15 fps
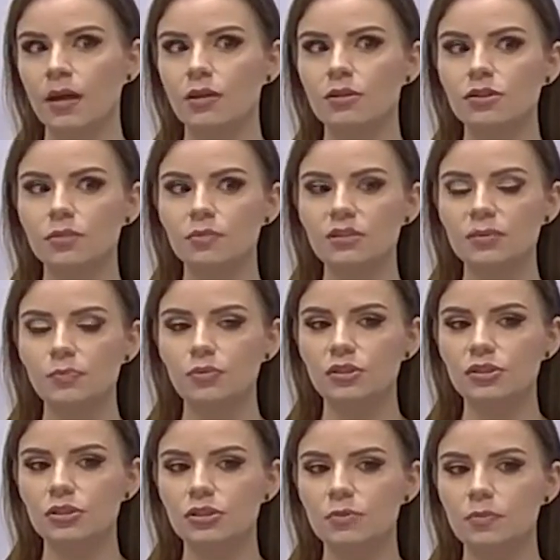Żeby
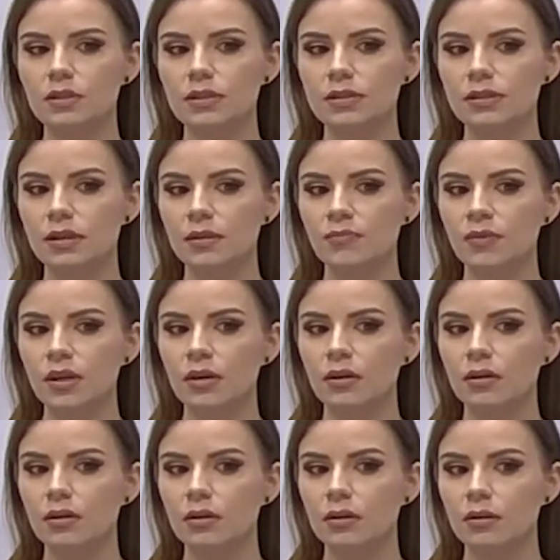spłycić bliznę,
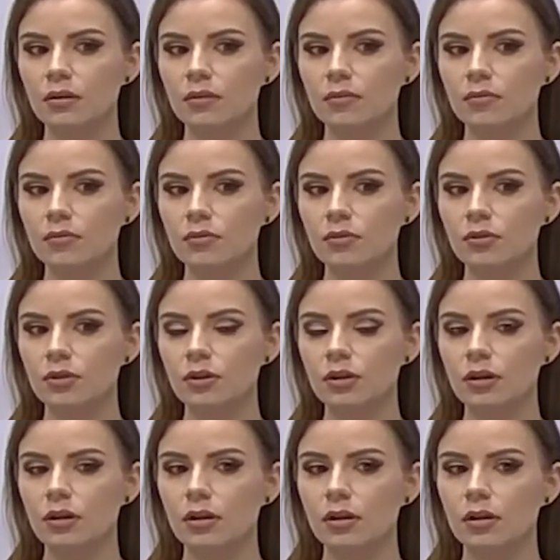y,
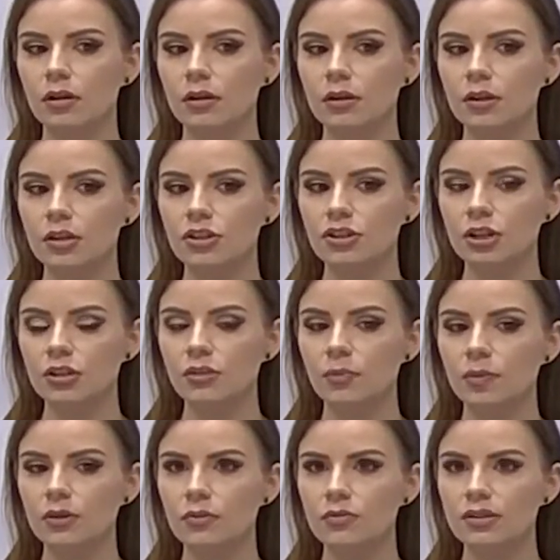jeżeli to
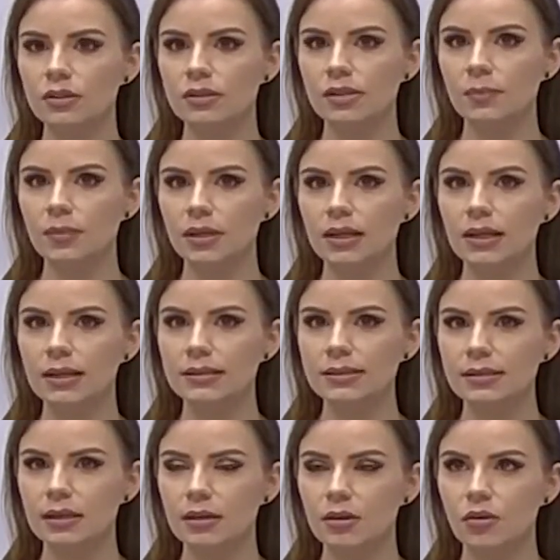będą zabieg
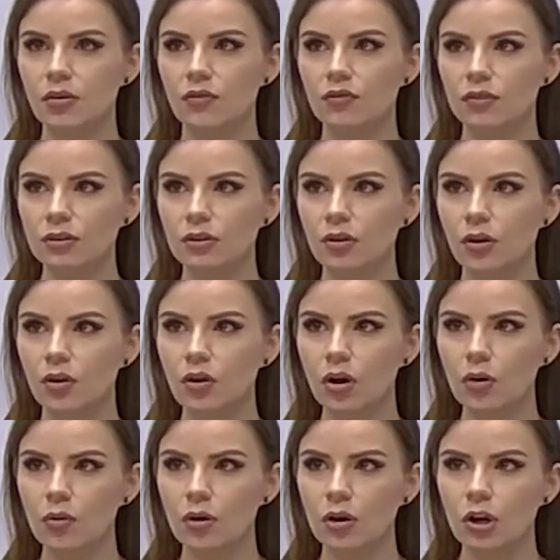laserowy, no
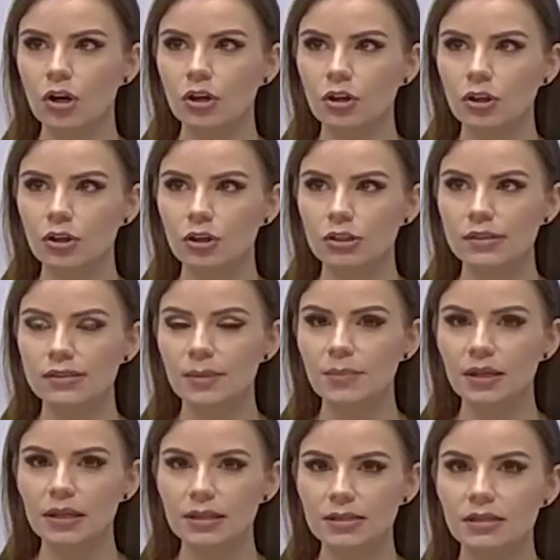około y,
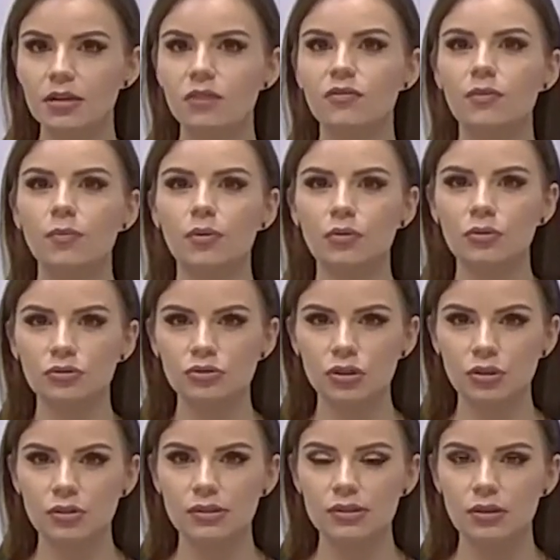zabieg laserowy
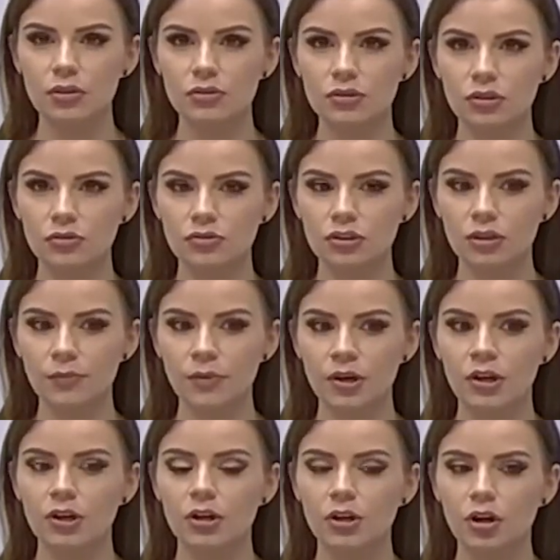połączony z osoczem
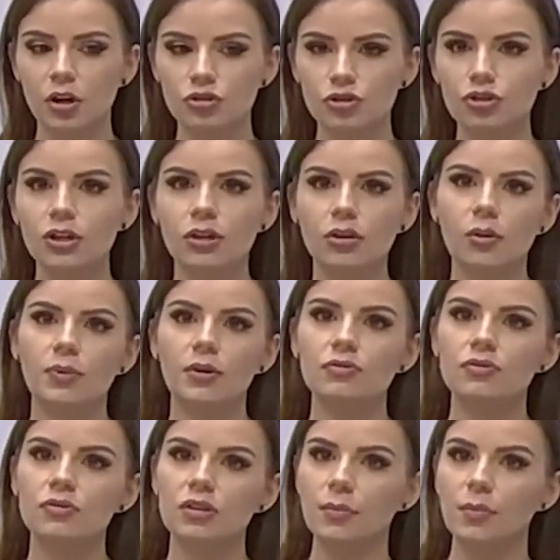od 3 do
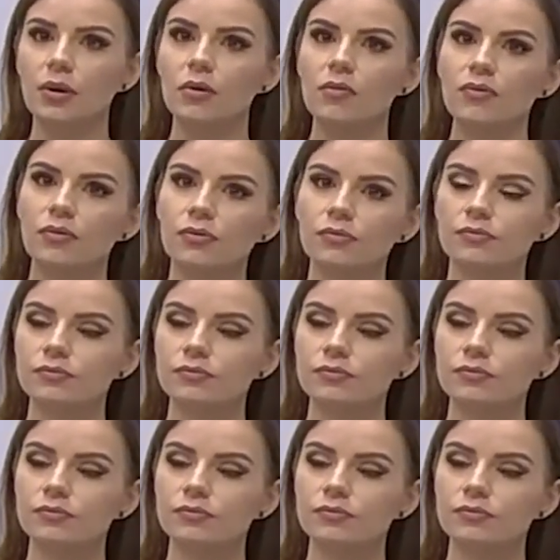5 zabiegów.